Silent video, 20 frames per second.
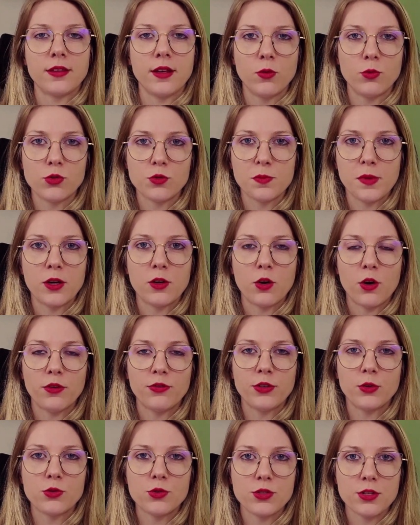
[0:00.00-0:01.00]
Então, os
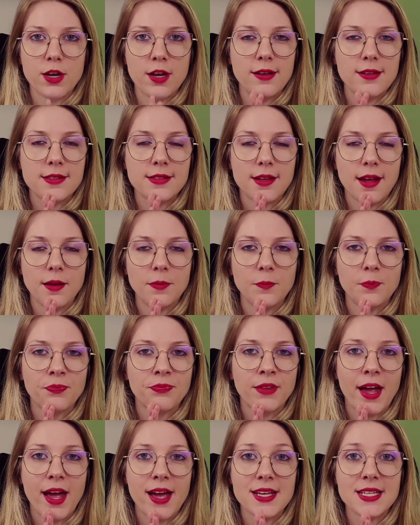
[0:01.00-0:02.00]
macrófagos, eles têm
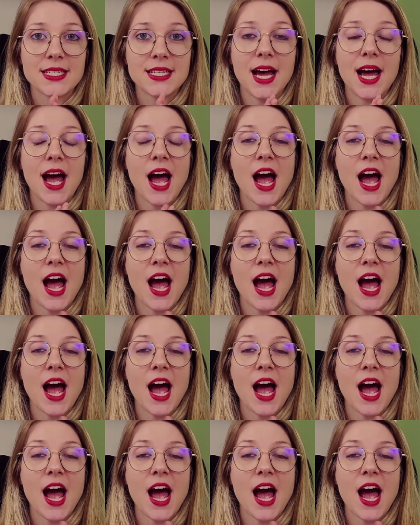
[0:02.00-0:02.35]
essa